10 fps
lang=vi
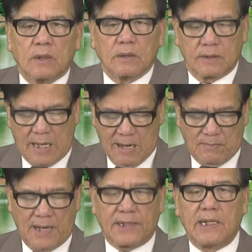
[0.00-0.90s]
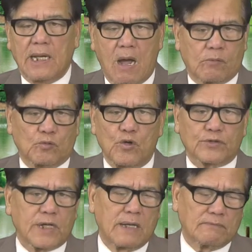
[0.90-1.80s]
để mà đi học
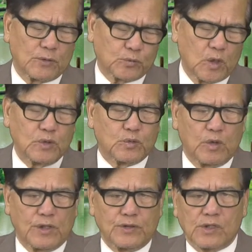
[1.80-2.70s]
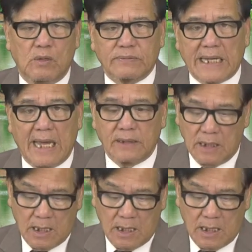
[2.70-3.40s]
Ukraine và tuyên truyền cho Cộng sản.